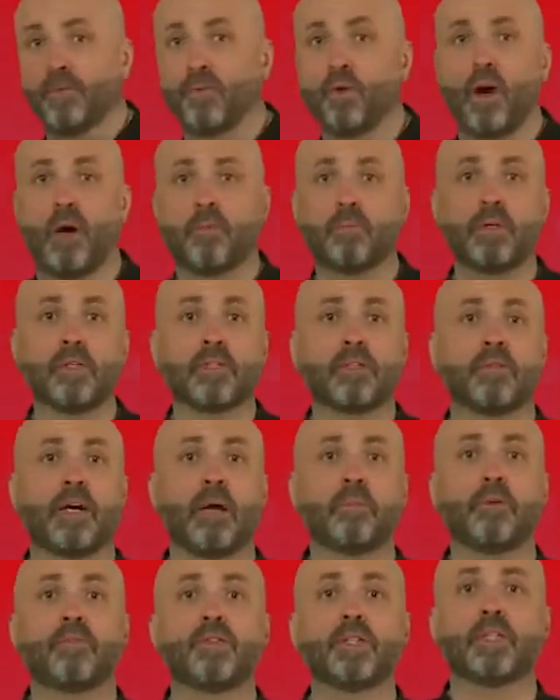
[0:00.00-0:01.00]
Ну а мы с
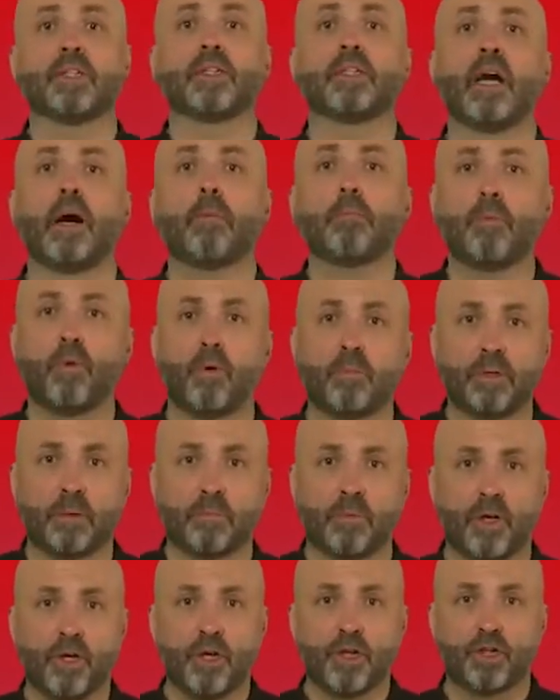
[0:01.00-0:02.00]
вами всегда помним,